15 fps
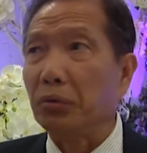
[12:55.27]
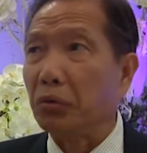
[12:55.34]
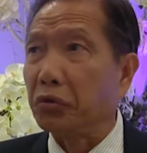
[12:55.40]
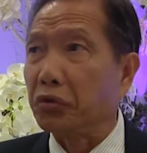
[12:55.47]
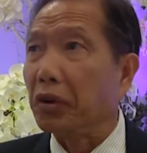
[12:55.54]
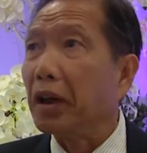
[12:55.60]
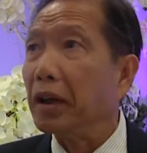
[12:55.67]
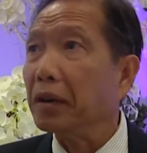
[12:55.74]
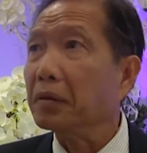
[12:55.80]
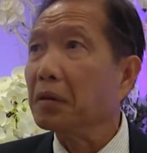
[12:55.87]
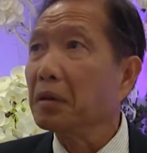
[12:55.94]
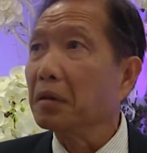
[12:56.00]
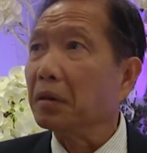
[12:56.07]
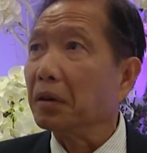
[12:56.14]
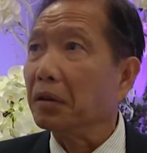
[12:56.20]
nó sẽ đến
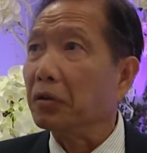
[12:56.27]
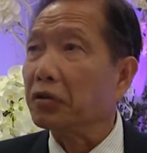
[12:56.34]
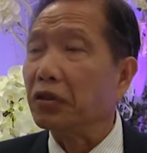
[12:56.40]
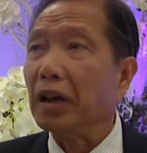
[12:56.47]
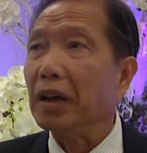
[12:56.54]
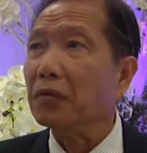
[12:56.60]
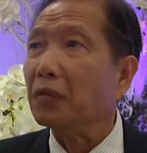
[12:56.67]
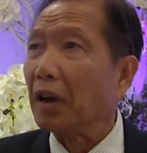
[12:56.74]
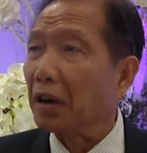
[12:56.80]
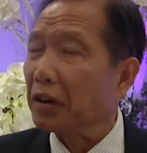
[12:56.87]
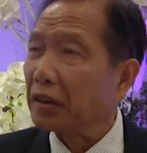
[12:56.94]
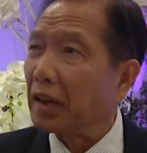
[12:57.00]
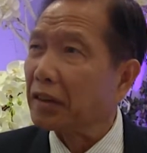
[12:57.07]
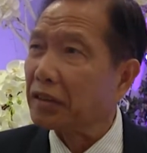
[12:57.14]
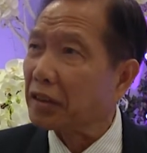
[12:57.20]
đó, nó sẽ đến và
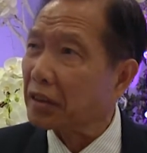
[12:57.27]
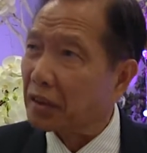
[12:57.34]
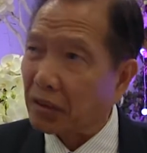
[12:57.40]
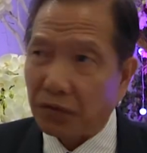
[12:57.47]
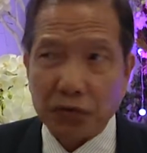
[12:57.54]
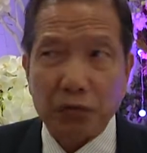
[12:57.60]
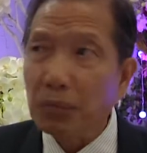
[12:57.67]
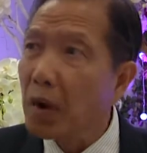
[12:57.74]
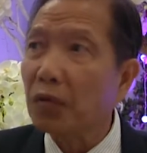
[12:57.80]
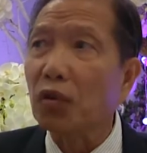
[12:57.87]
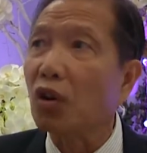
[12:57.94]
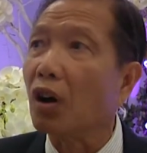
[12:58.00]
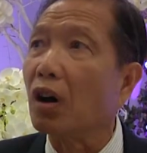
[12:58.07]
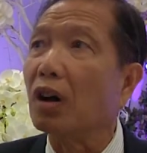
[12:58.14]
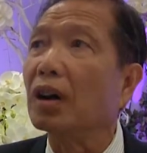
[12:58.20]
người ta sẽ bước
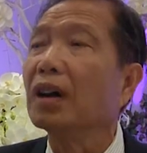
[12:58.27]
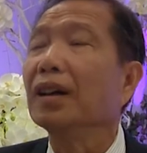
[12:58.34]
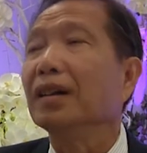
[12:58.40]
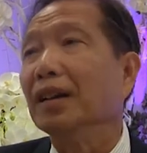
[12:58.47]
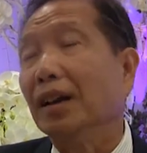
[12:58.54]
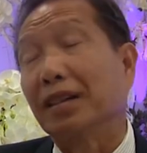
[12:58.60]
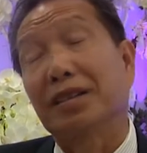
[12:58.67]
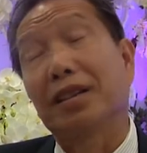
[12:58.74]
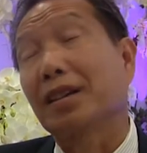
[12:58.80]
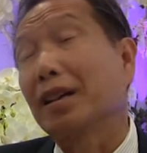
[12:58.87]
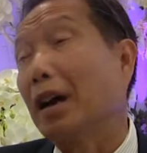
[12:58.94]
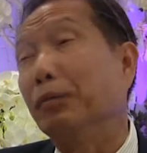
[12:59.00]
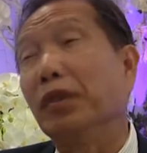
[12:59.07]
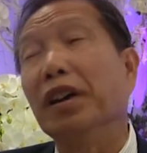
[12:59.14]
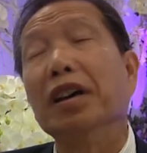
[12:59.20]
vào đó là sẽ
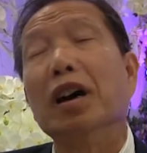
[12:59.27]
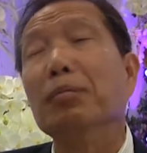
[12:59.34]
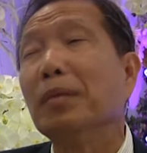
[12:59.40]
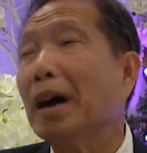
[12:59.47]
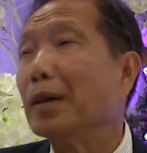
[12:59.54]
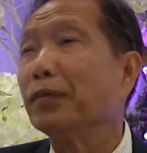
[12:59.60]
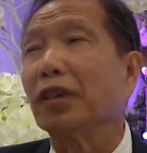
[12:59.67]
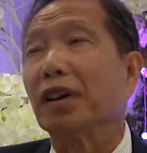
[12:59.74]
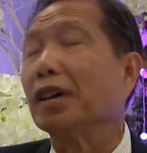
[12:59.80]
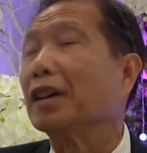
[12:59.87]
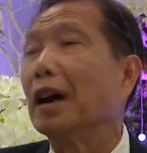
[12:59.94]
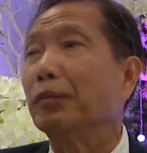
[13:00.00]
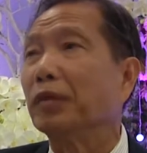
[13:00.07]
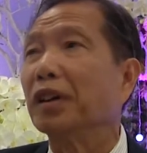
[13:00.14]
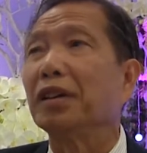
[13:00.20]
cảm thấy ấm áp và
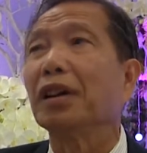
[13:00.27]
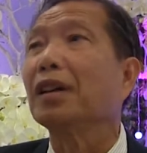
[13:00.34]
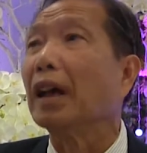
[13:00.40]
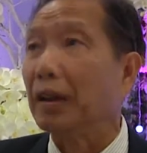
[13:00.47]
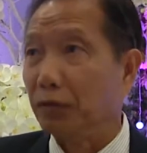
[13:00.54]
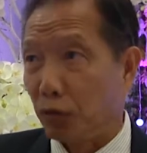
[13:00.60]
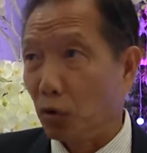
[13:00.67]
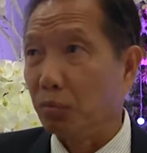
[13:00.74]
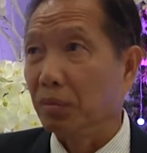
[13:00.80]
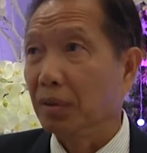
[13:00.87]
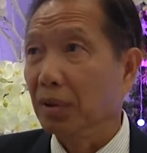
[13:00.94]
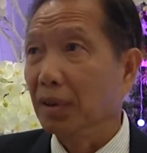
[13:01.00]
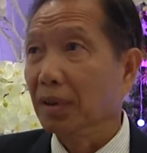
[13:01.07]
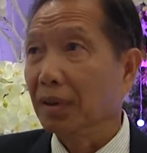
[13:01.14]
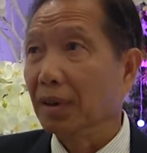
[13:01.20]
cảm thấy rất là hạnh phúc
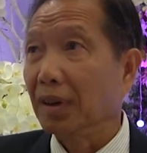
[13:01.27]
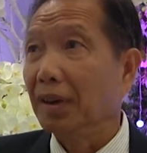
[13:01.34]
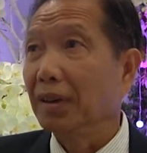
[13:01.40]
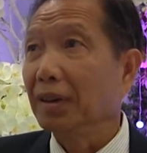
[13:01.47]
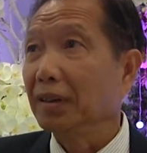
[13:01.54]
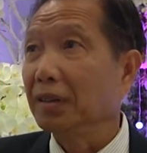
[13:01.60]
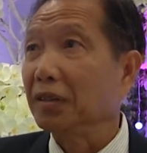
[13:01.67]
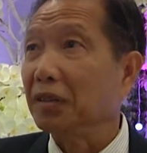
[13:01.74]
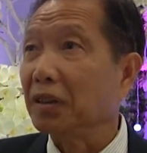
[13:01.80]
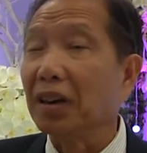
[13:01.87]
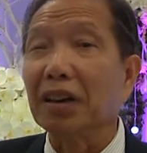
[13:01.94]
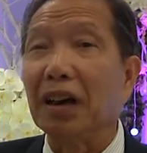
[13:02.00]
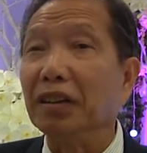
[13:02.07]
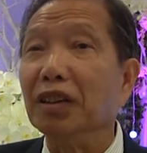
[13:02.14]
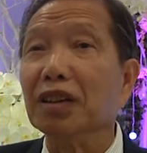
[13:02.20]
đó tất
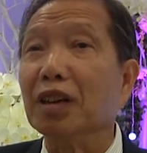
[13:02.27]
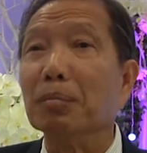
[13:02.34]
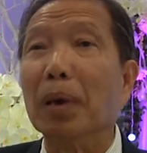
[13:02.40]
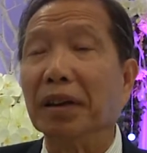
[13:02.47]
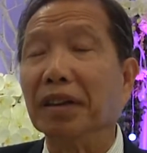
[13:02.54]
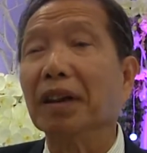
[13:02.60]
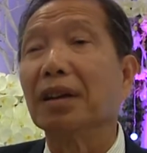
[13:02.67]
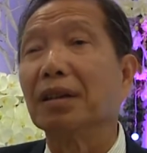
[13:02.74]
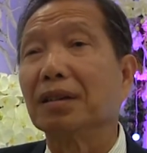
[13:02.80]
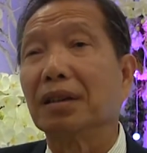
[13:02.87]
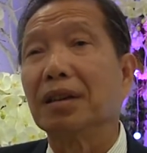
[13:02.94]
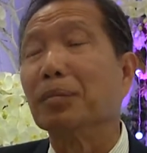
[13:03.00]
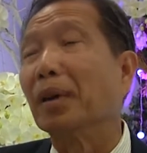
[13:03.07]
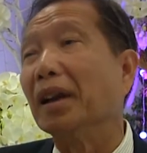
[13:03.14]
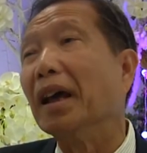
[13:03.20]
cả những người bệnh nhân
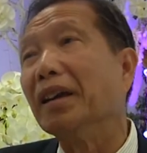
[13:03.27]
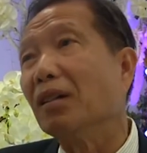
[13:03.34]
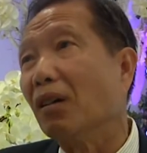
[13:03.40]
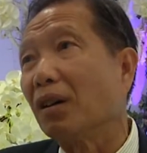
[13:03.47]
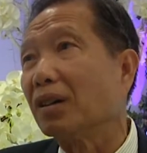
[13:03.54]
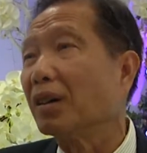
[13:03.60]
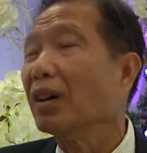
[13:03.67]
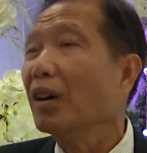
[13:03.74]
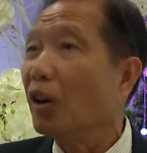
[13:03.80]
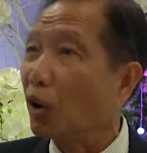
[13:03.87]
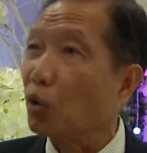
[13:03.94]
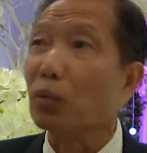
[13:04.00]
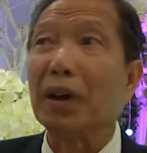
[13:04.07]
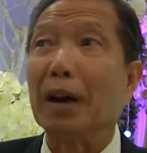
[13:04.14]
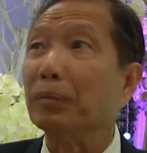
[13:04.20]
khi mà đến đó đó họ
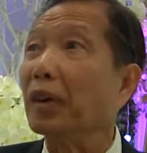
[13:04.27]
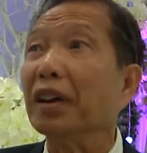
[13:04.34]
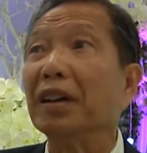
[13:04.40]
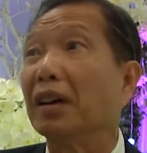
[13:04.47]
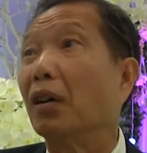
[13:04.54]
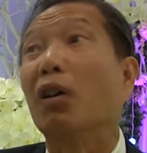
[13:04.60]
cũng cảm thấy rằng